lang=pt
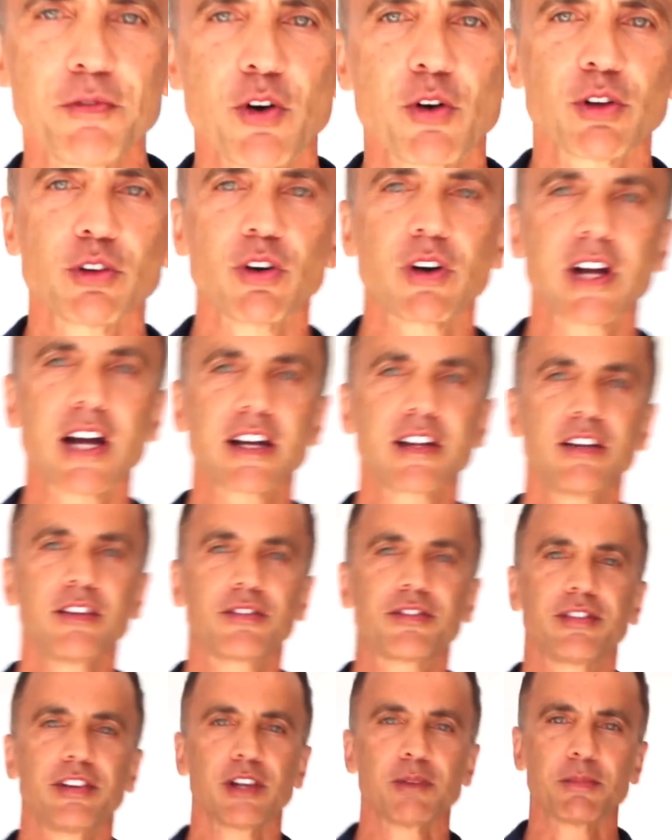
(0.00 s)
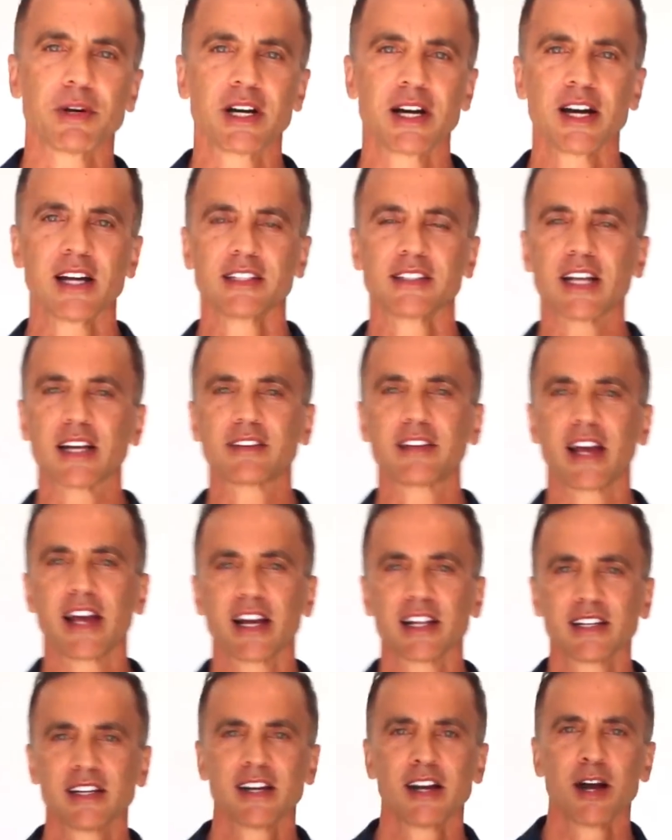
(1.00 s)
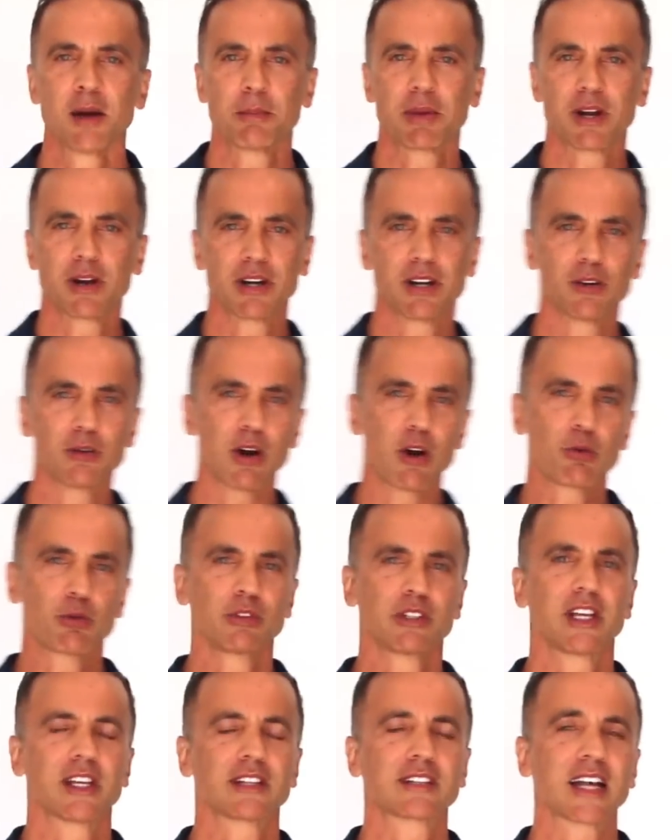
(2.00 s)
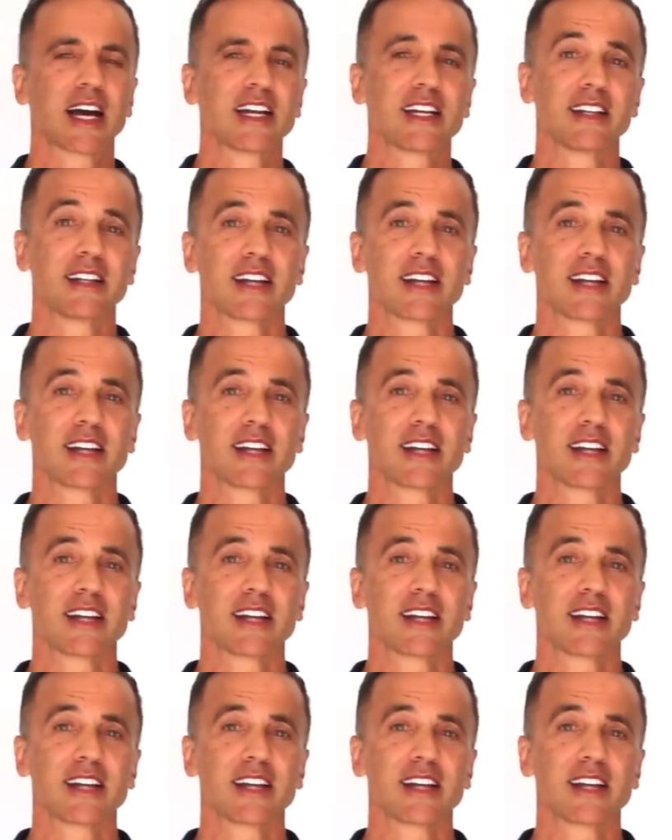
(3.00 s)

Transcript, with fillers: eu vou colocar aqui em cima na tela para algum detalhe